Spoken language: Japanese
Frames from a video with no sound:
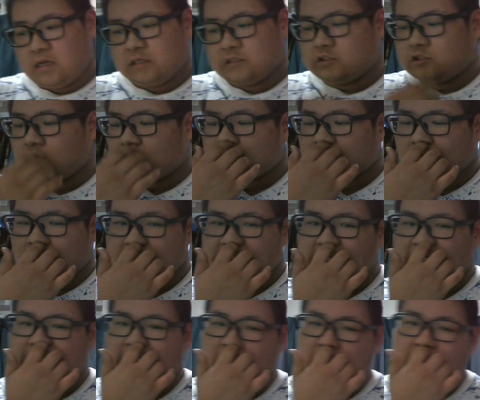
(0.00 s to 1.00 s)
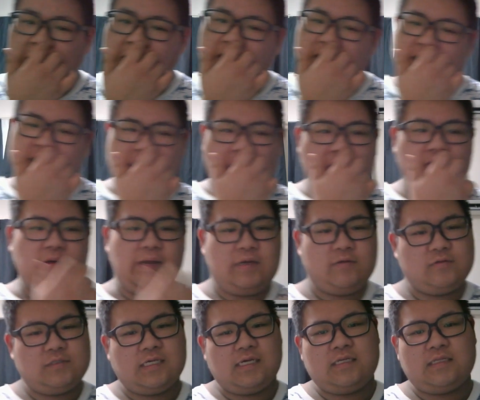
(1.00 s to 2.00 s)
ちょっとふざけてる3割
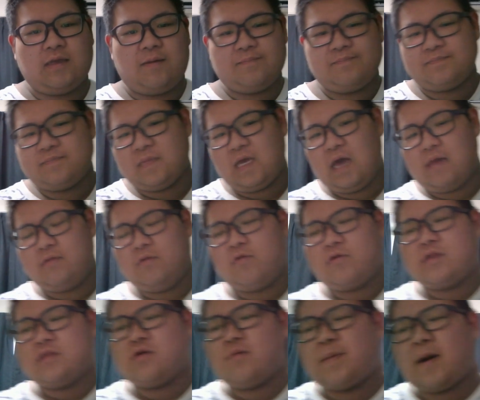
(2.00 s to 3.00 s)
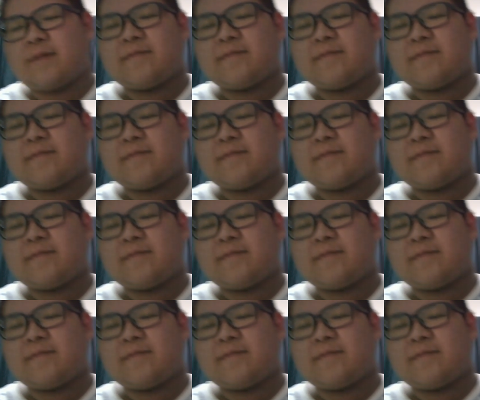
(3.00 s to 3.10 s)
ふざけたあの俺のパ